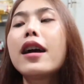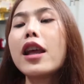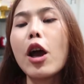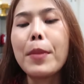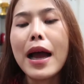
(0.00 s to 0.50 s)
ก็
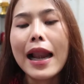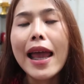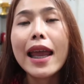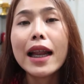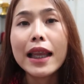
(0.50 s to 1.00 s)
เดี๋ยวมา
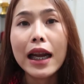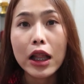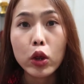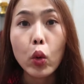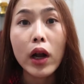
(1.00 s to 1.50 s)
ไล่กันที
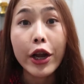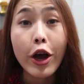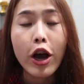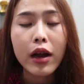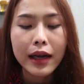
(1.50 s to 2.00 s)
ละตัวเลย
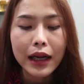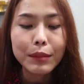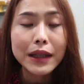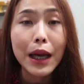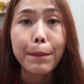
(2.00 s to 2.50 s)
เนาะ
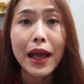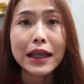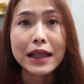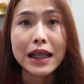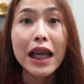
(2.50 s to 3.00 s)
เริ่มจากแปร
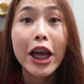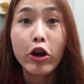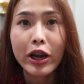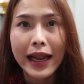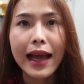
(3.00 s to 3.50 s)
งชิ้นใหญ่
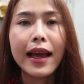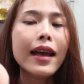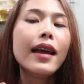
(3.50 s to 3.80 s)
ก่อนนะ